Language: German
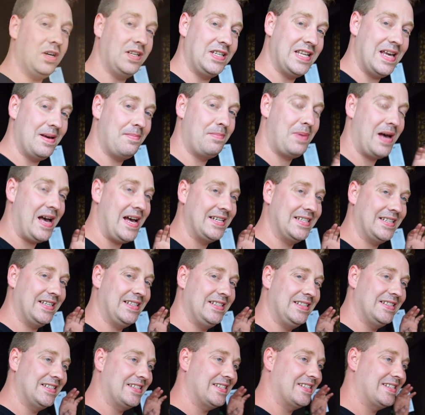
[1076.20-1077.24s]
in der Bar drin
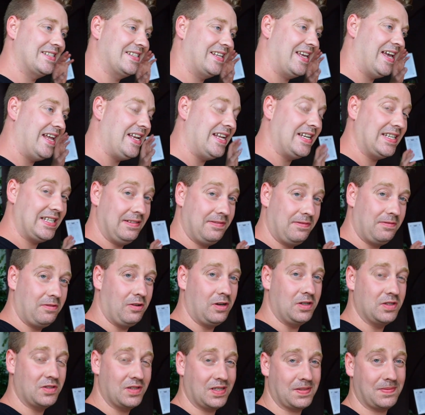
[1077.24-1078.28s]
ist es relativ
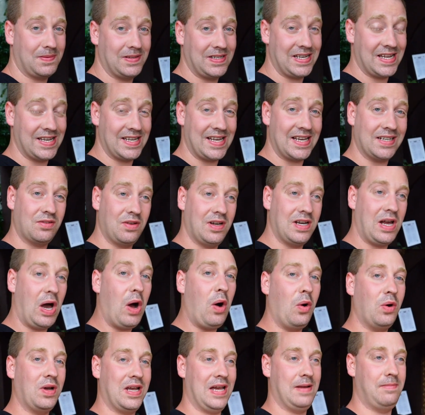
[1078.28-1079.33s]
voll, sodass man da aktuell
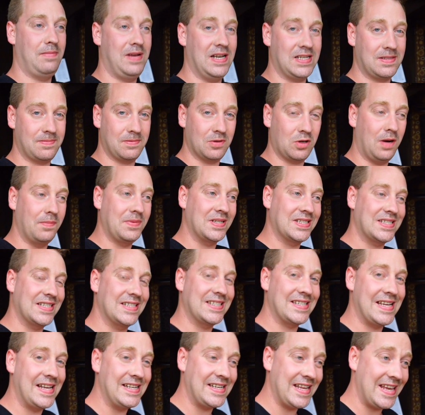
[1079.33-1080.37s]
auch keinen Platz bekommt. Es
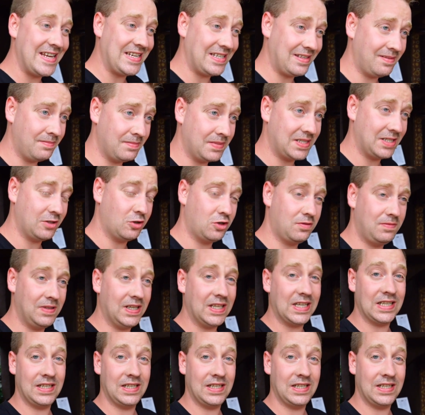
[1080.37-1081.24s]
ist halt echt ein bisschen schwierig